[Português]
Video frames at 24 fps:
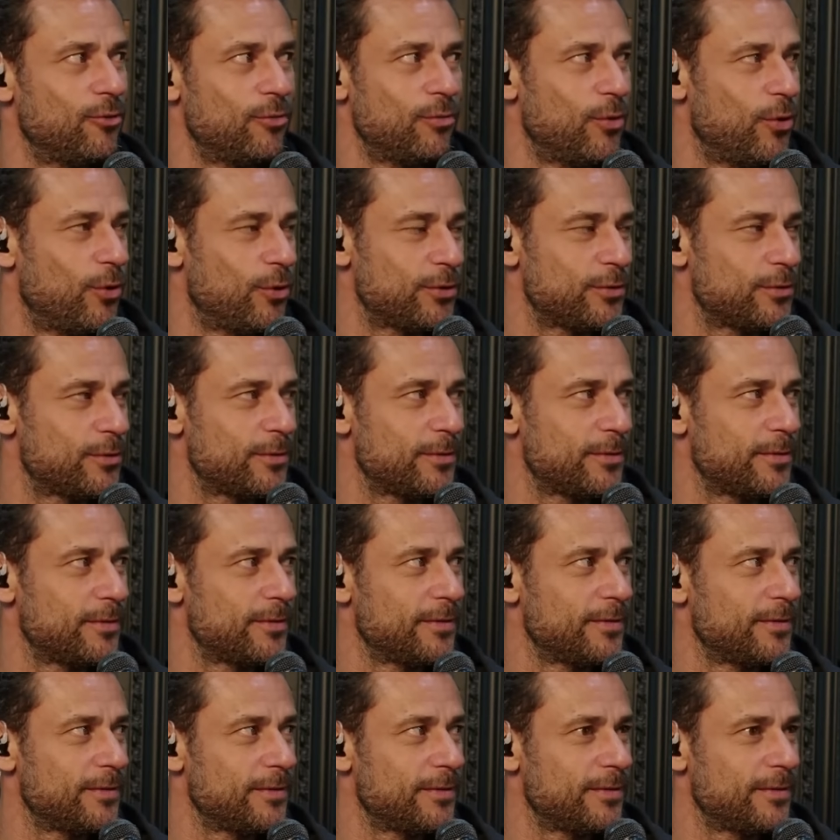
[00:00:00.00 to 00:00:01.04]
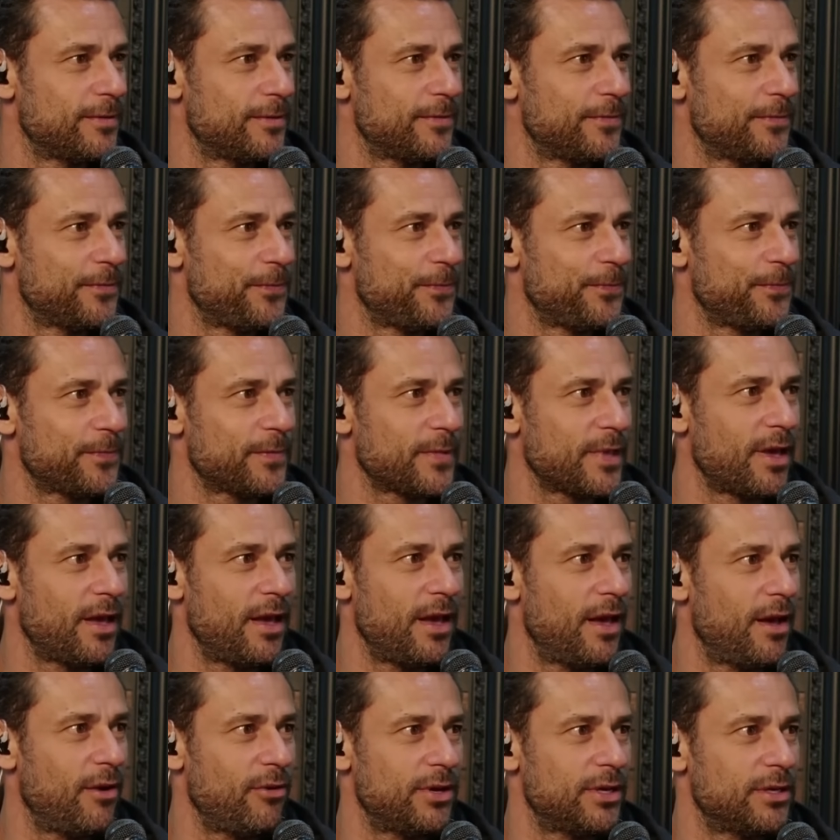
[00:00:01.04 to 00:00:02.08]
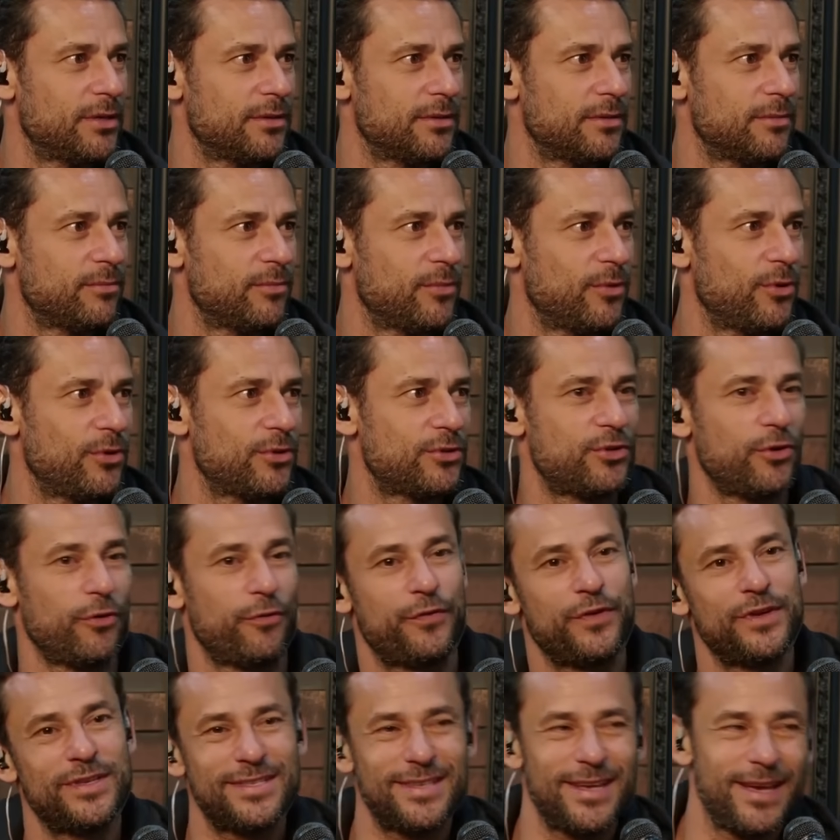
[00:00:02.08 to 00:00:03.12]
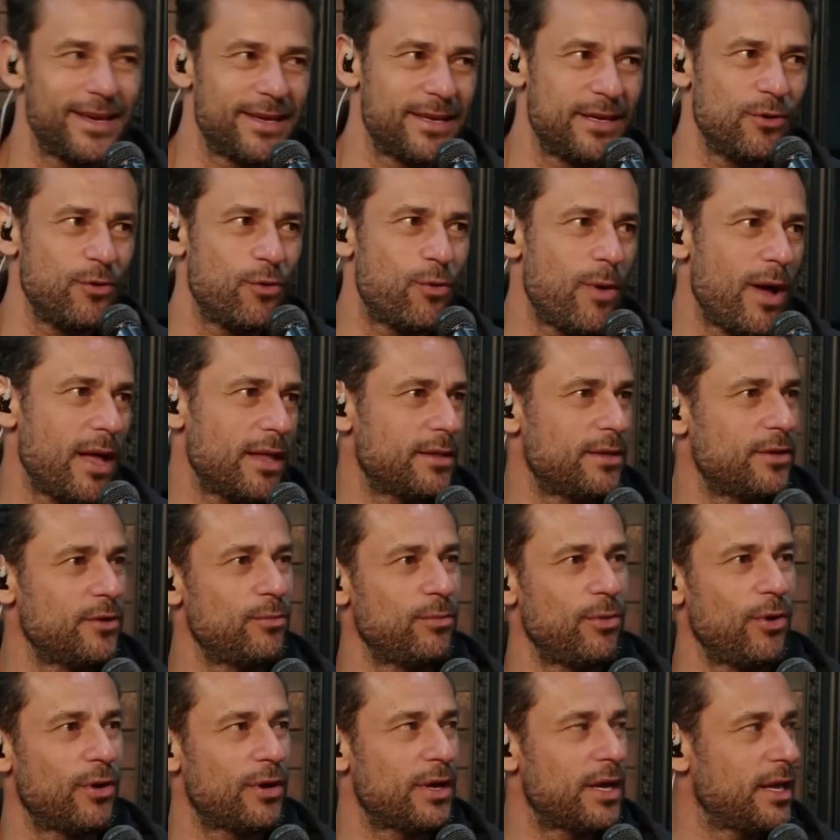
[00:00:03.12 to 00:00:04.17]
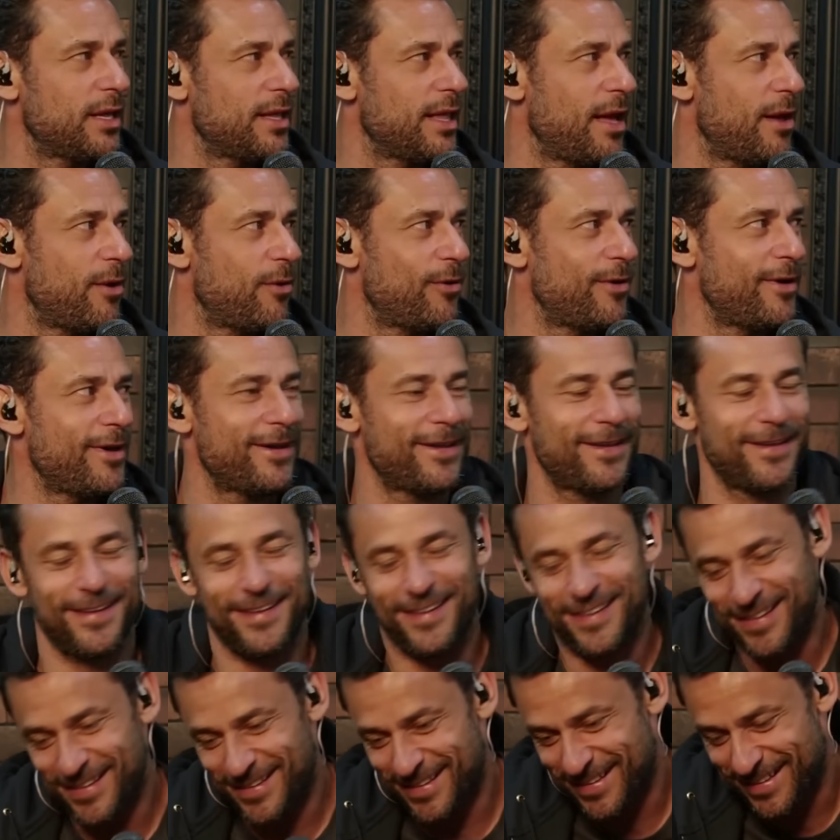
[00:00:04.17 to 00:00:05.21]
Um monstro. Sem costela. É, ué. Pô, se eu fizer aqui, o quadril bloqueia na hora.